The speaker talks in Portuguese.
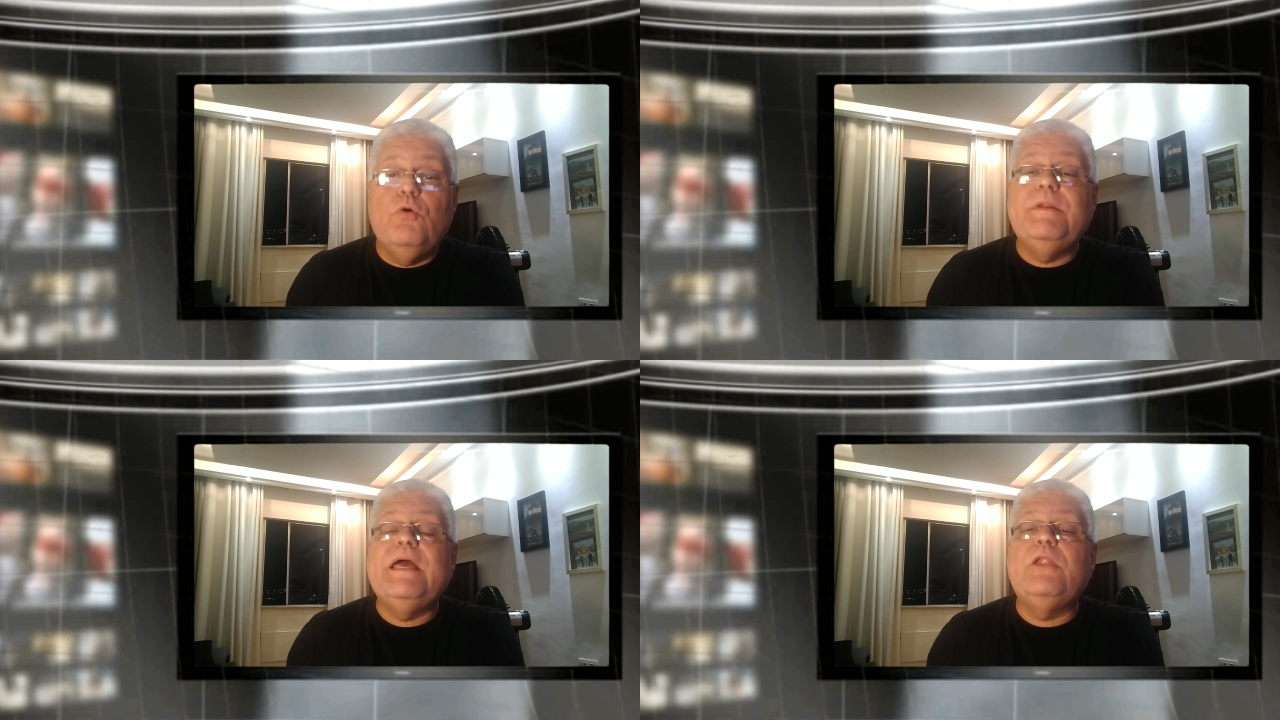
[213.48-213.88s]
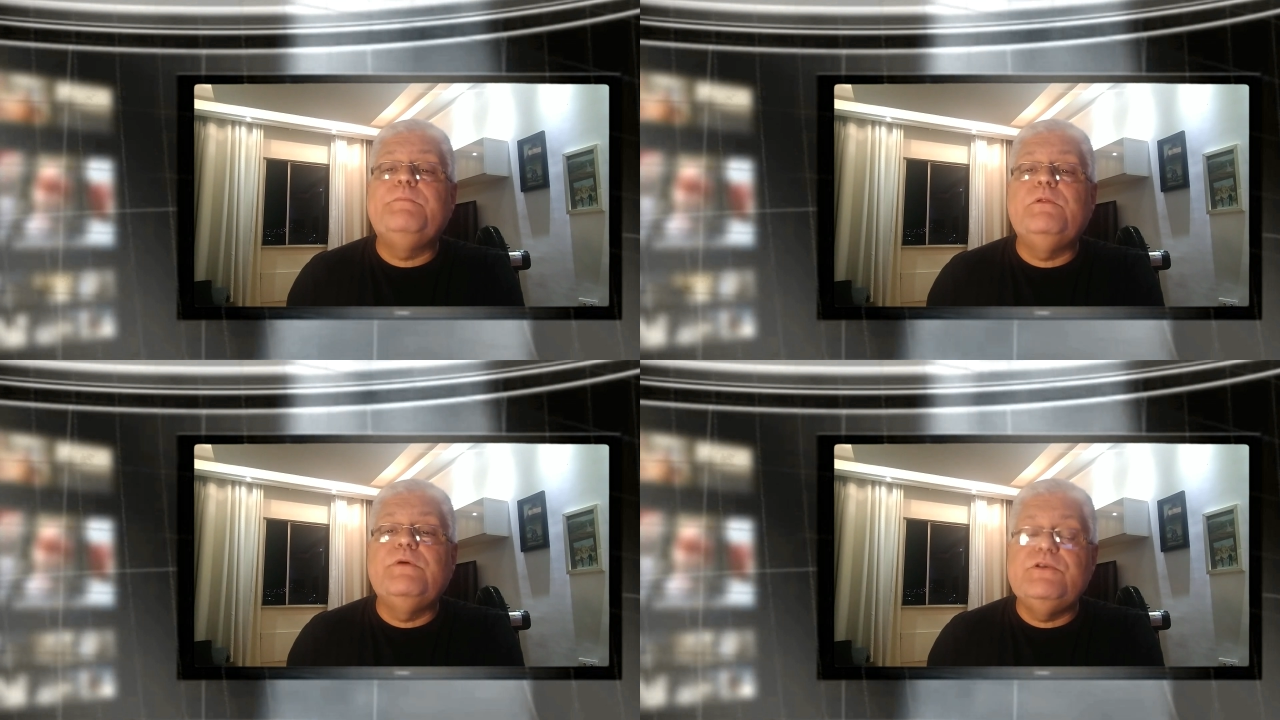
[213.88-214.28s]

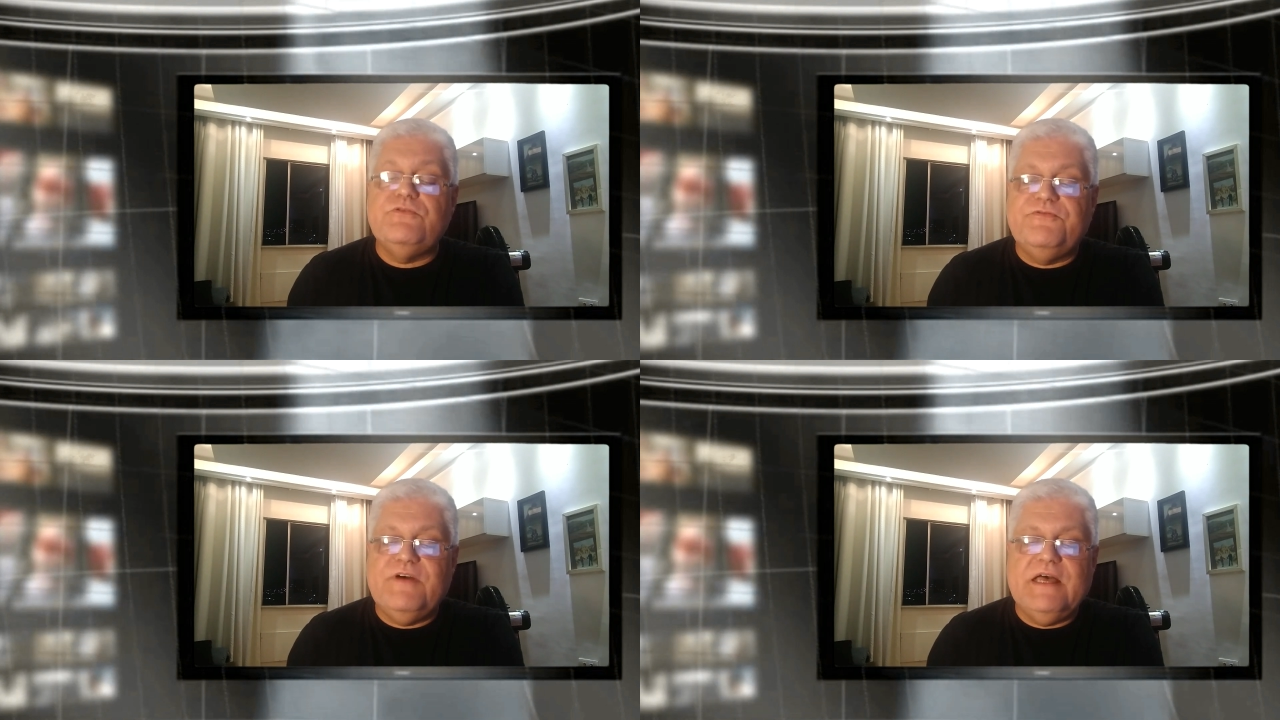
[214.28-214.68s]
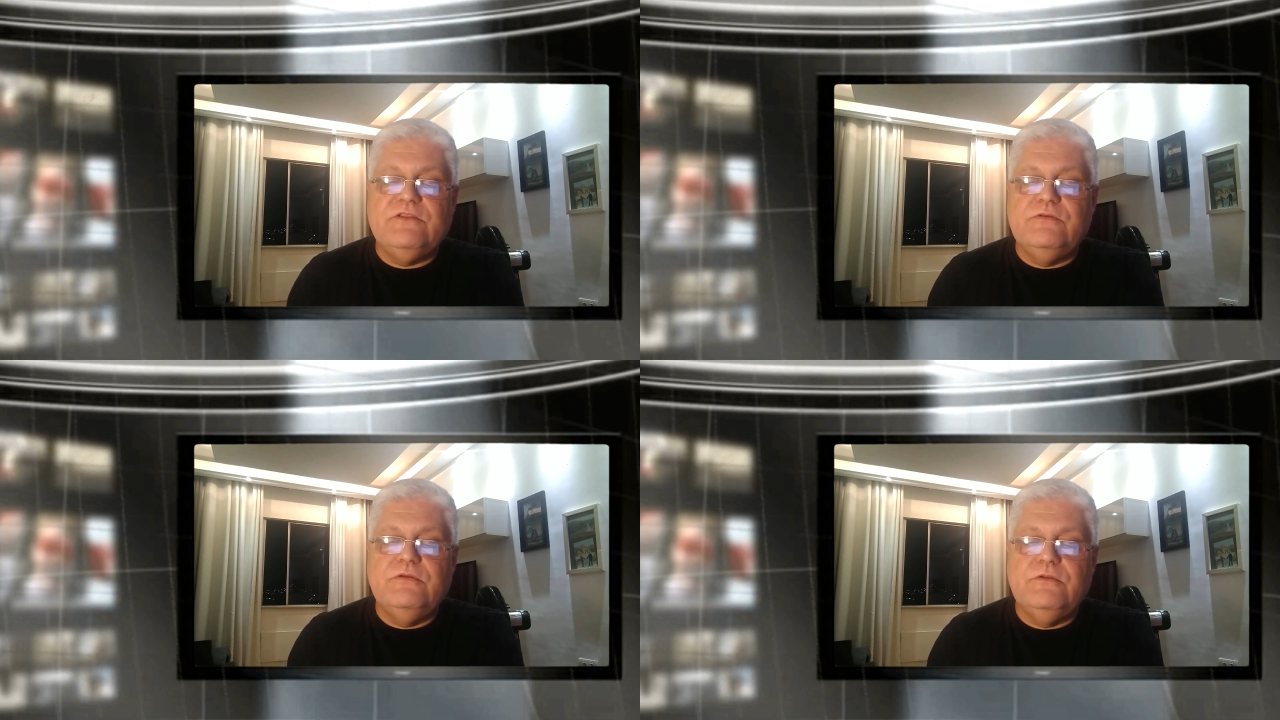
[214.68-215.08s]
Obrigado pelo riso
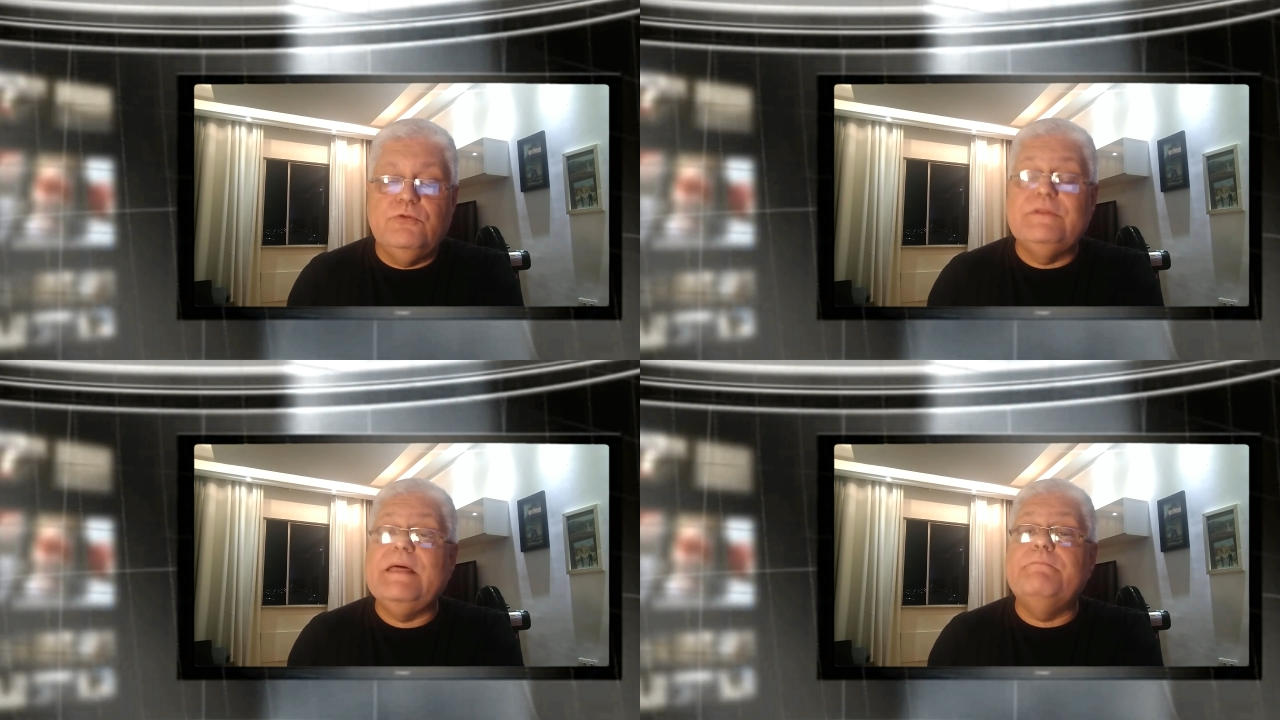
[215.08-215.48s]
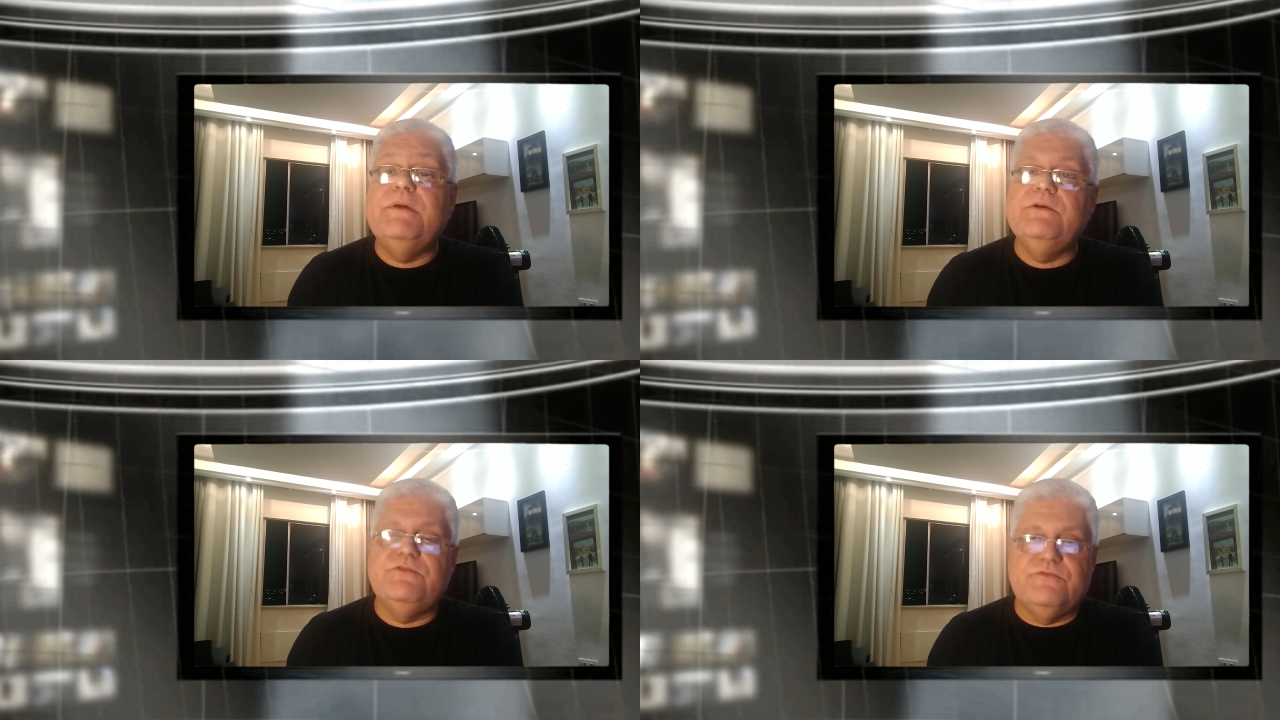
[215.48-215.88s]
farto do
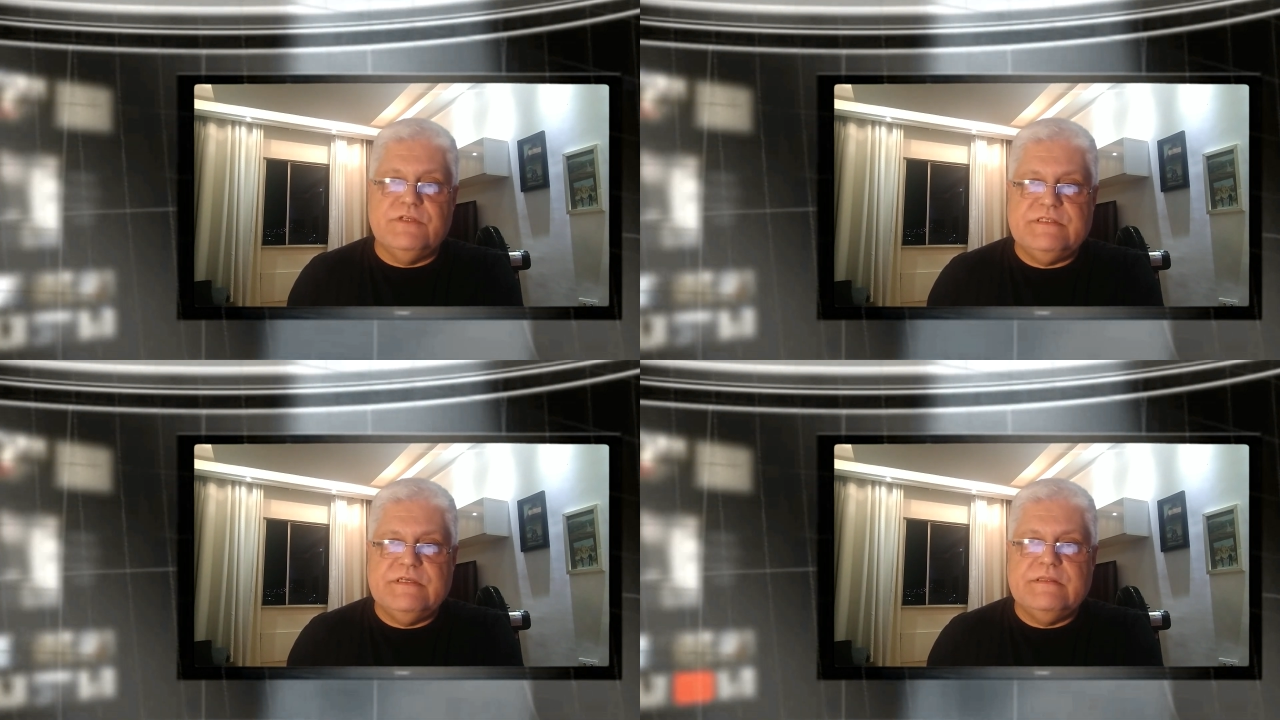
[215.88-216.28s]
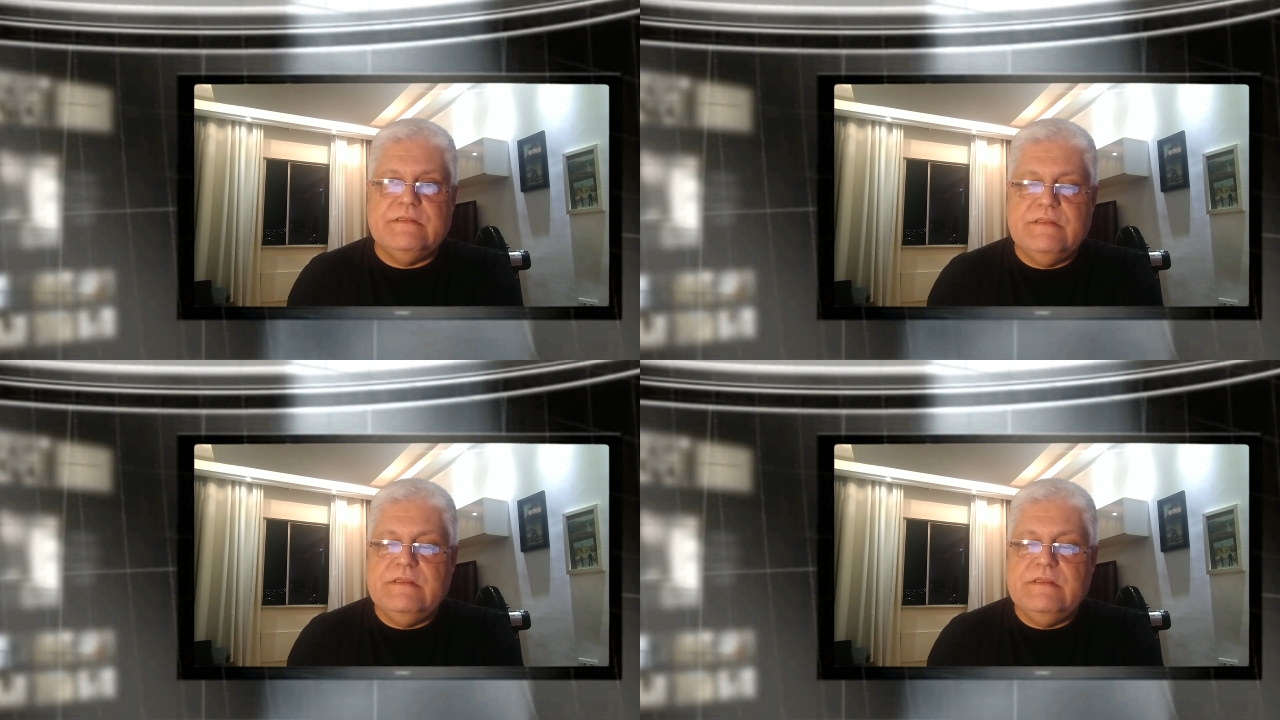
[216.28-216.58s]
tamanho de você.